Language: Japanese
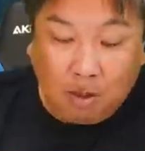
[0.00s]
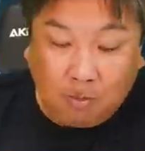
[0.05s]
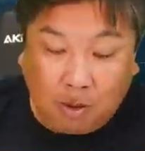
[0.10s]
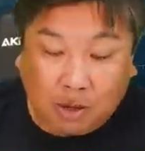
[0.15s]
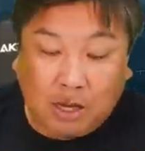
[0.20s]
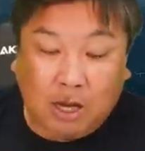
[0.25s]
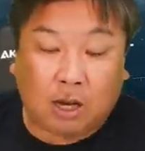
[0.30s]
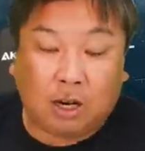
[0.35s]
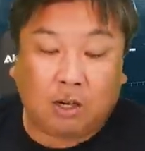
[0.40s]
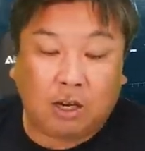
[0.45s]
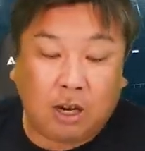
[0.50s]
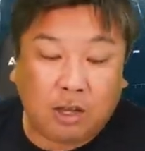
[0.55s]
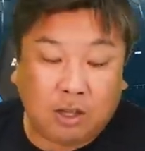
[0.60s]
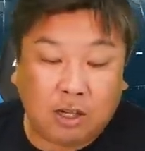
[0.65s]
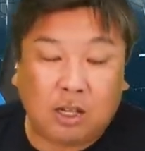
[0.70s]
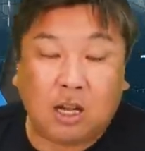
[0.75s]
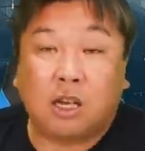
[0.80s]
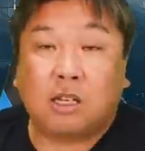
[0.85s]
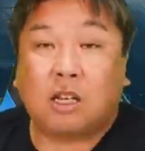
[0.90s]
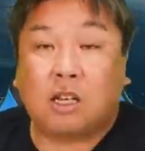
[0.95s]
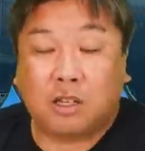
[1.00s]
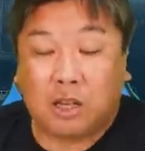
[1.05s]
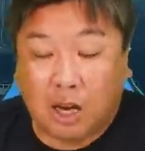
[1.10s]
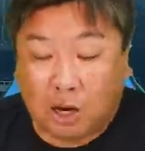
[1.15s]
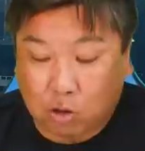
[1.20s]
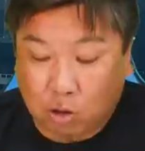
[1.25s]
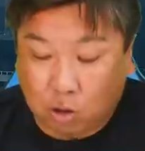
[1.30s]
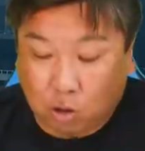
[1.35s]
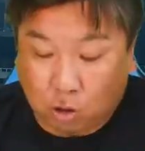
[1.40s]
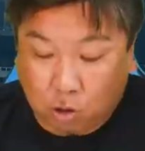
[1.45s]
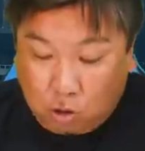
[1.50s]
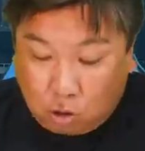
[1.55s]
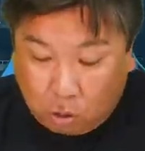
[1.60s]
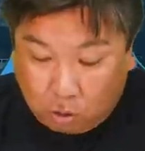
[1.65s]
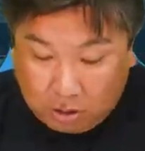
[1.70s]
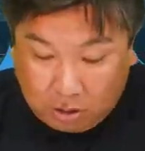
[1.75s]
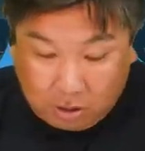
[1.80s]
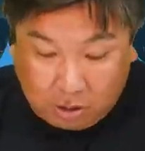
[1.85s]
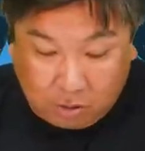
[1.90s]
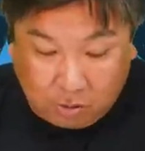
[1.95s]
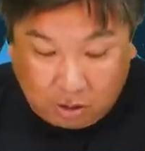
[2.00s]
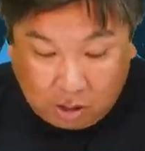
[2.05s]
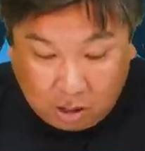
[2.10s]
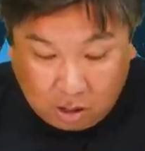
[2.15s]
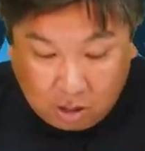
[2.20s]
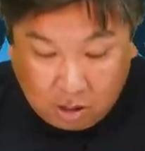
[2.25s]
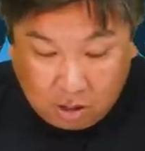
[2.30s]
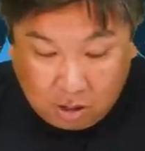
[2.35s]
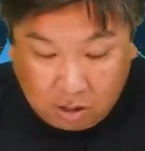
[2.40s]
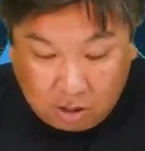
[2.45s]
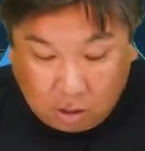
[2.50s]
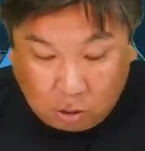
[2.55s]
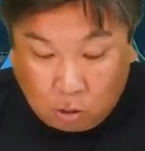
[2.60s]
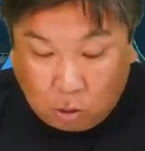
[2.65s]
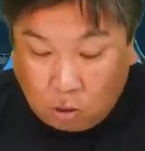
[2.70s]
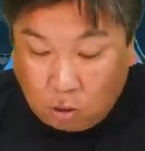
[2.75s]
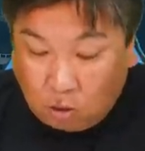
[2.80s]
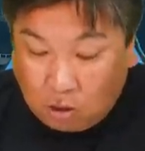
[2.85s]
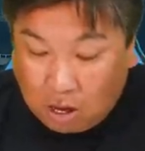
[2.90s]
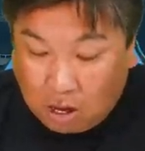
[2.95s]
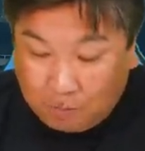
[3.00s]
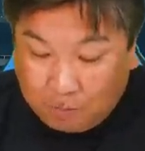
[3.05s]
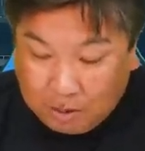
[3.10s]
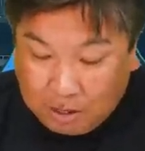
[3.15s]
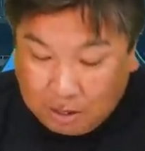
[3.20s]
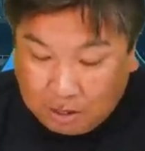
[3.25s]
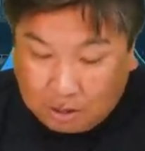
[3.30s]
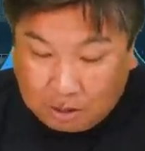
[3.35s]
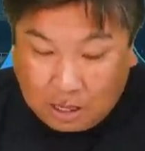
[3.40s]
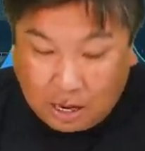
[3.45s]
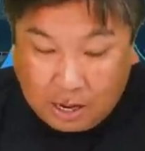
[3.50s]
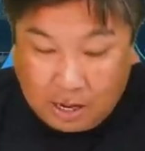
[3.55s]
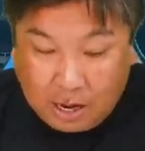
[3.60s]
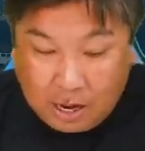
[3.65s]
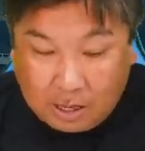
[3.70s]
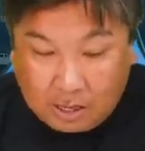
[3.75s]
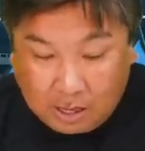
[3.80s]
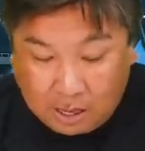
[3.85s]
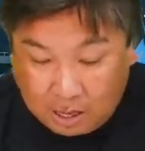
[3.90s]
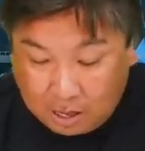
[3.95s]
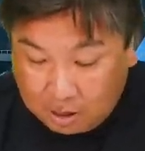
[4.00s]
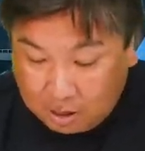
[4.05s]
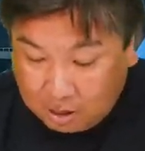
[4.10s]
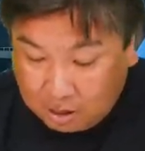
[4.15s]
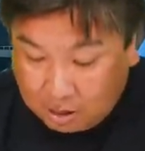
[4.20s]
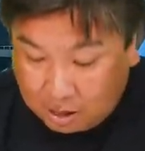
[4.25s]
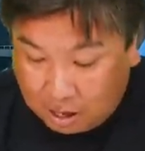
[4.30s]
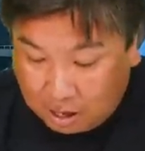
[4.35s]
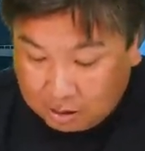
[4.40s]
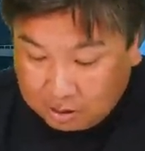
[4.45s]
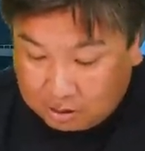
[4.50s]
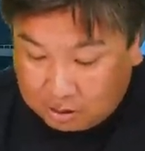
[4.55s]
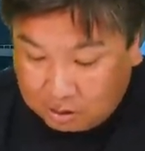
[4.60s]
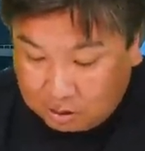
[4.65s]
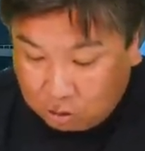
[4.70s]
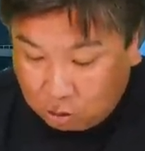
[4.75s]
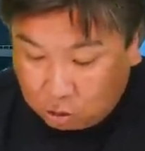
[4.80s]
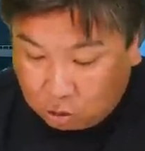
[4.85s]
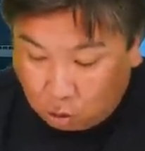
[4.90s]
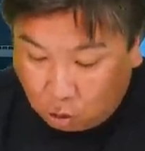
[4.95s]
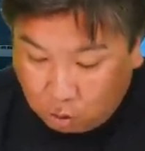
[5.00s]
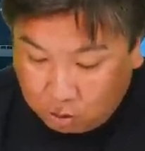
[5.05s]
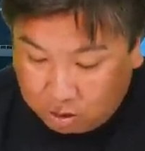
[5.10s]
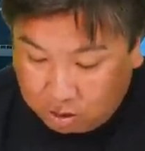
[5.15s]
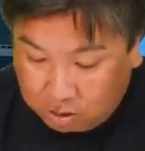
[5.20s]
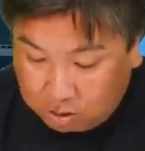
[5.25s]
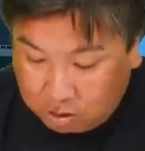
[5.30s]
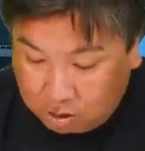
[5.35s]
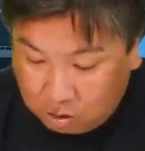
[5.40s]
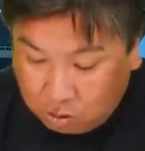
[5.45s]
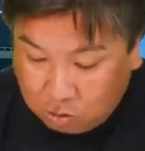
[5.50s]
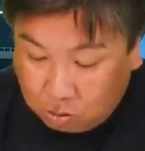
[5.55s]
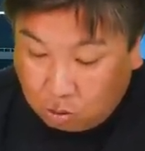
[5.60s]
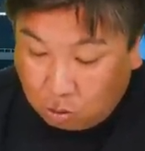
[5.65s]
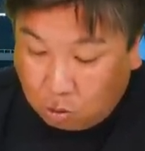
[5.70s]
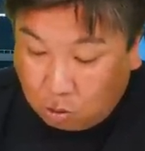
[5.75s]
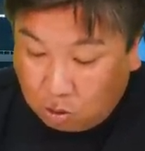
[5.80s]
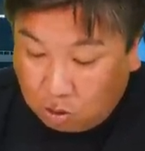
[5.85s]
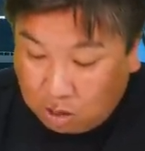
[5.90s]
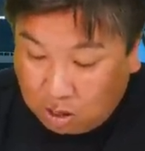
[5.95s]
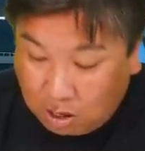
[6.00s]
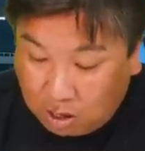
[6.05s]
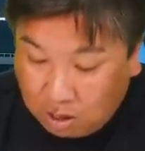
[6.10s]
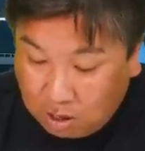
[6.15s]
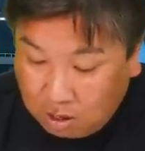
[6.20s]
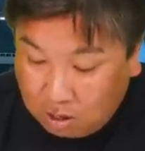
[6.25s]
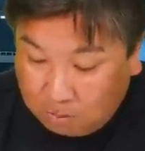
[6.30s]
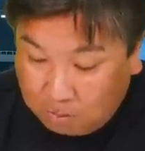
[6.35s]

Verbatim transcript: まあ、結果ね2対3でヤクルトの勝利っていうねでここが1対0でね阪神の勝利っていうところで、